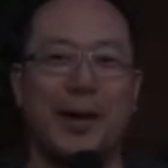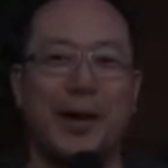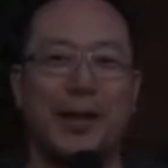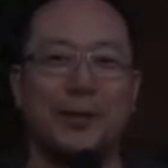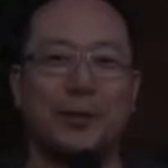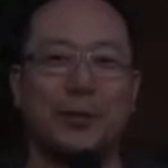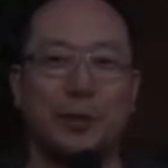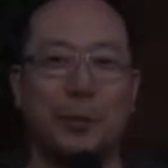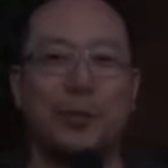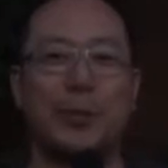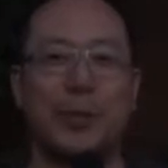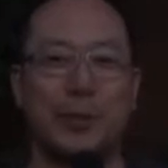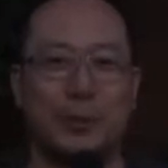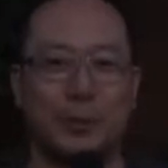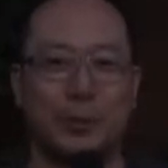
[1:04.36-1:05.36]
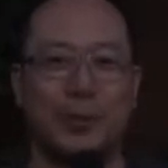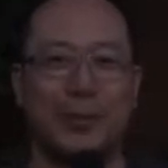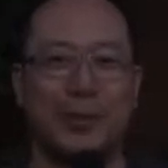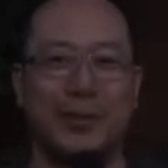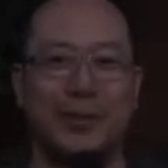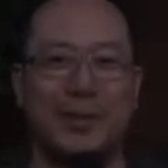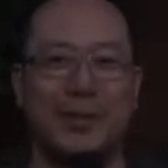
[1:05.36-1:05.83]
あのストップさせようとして
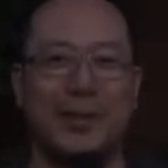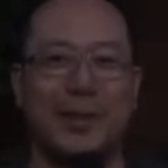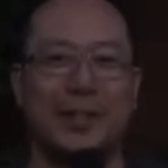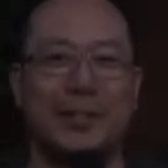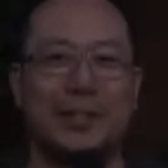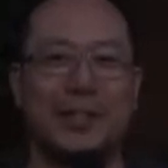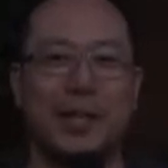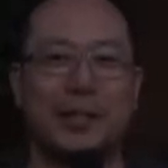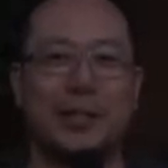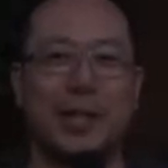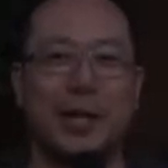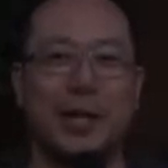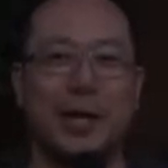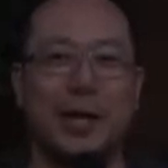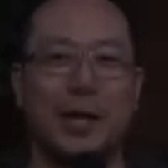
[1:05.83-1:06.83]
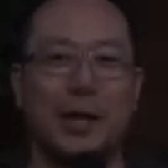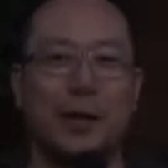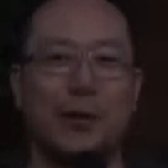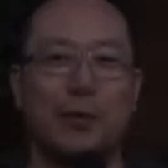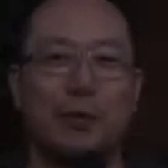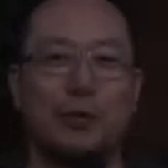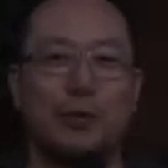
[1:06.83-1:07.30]
ますしかしながら
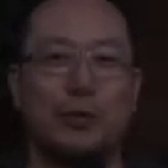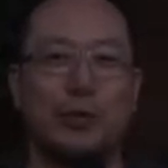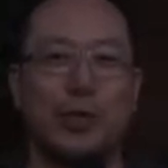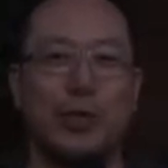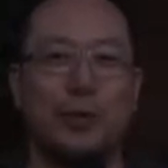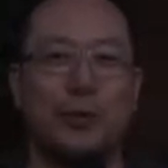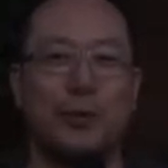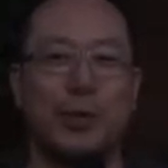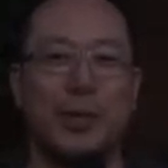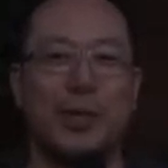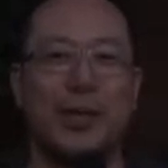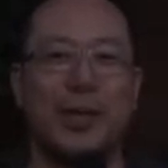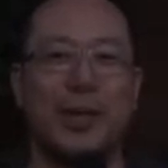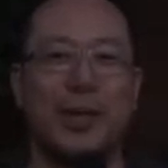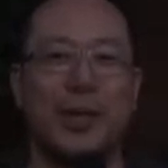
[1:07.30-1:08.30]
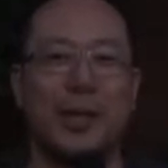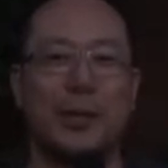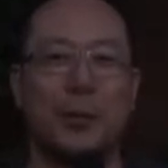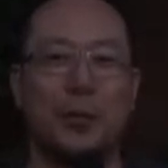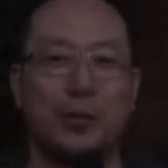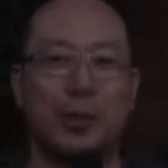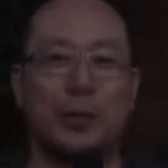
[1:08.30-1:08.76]
今週金曜日に、えー
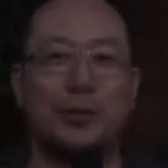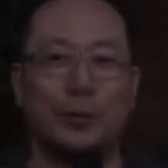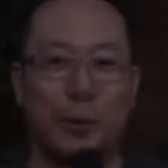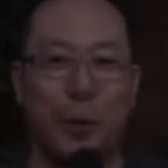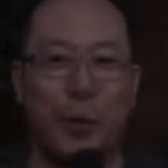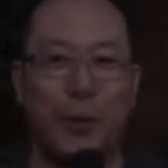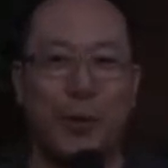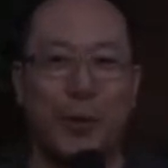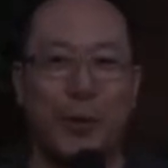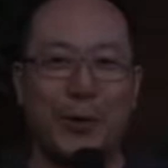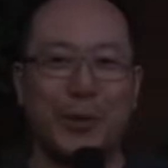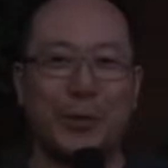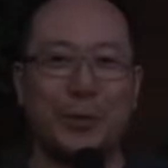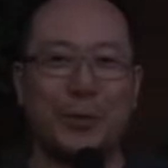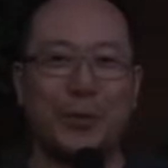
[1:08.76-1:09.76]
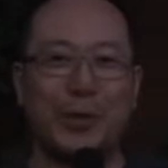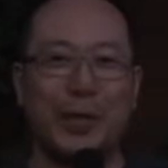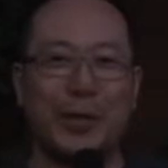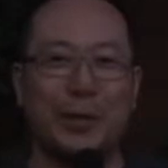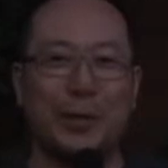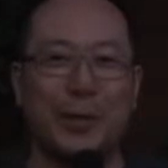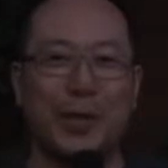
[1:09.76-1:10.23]
と、持ってくるというよう
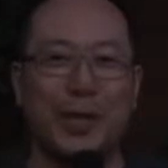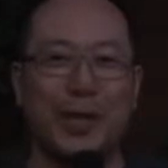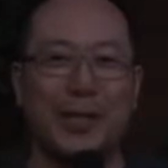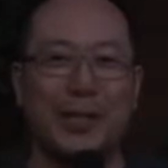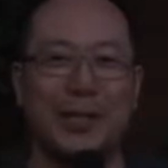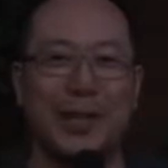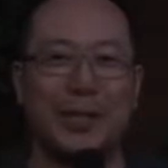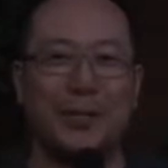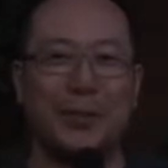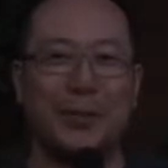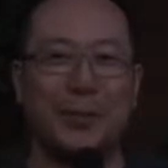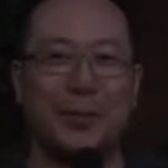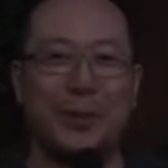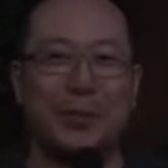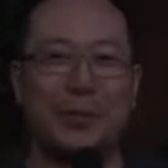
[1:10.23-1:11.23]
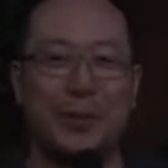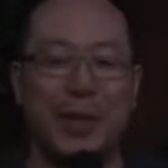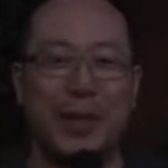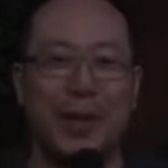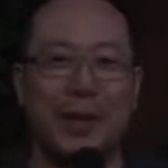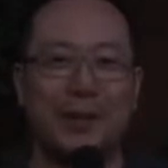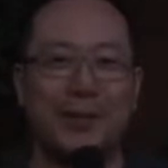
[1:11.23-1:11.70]
な予定になっておりますの
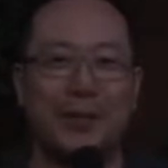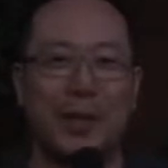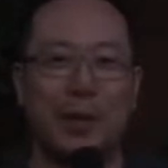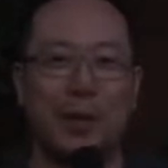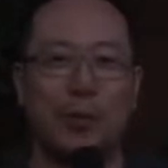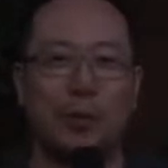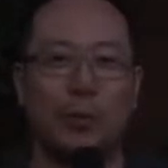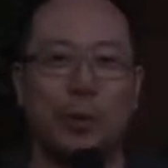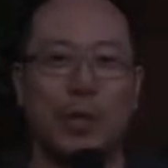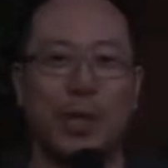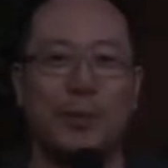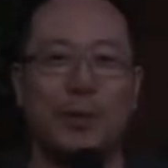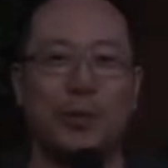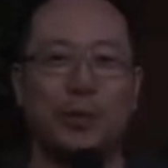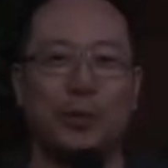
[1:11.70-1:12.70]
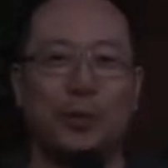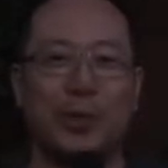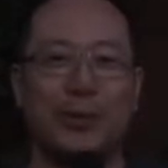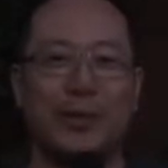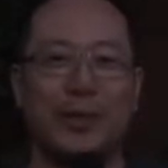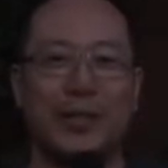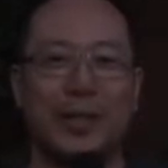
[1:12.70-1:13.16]
でさてこの裁判の行
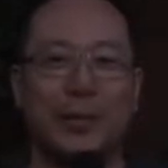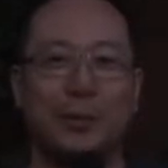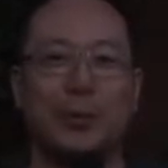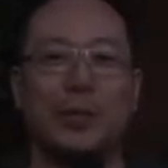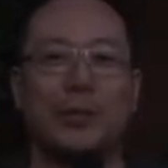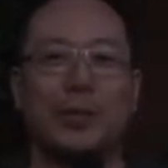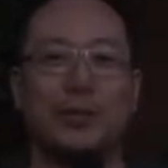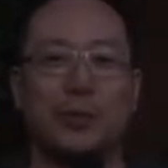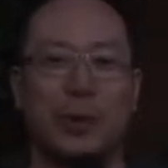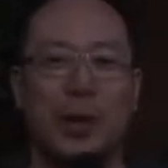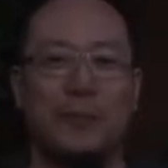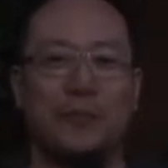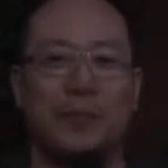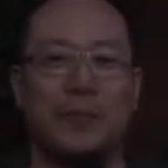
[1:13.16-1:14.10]
方は一体どうなるでしょうか